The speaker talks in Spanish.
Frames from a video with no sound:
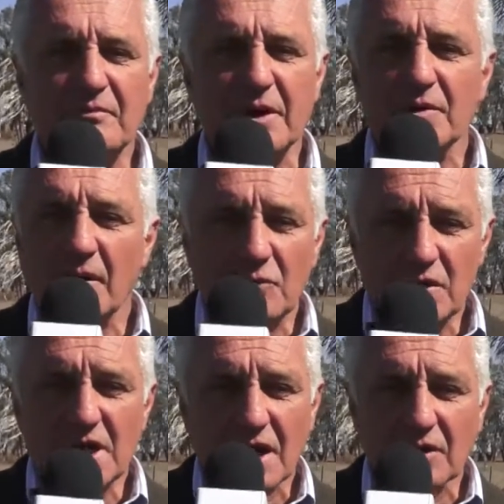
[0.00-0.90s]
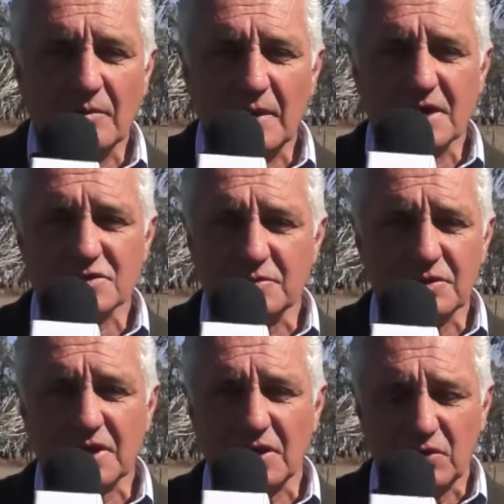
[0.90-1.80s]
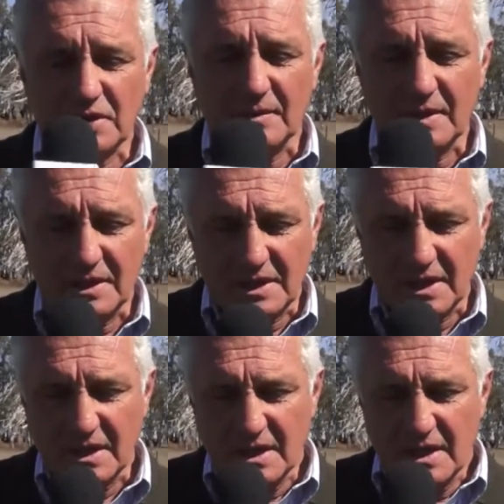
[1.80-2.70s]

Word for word: pero a muy largo plazo, porque justamente